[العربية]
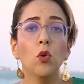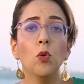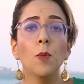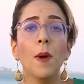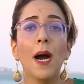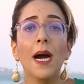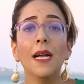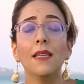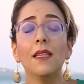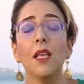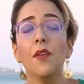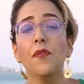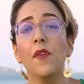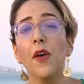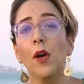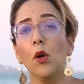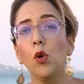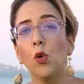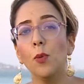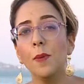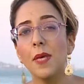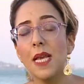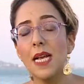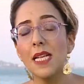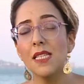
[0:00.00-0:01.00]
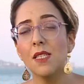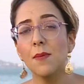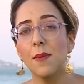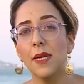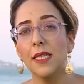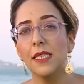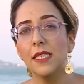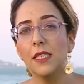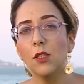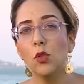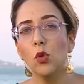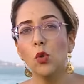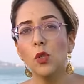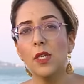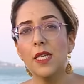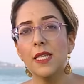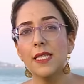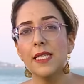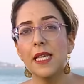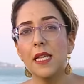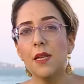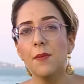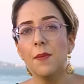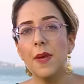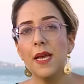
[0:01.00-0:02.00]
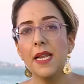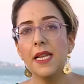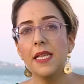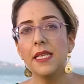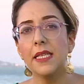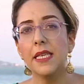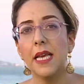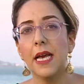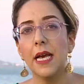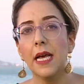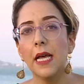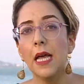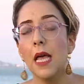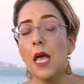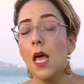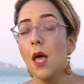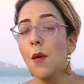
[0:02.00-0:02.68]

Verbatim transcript: مع تفاقم أزمة تونس المالية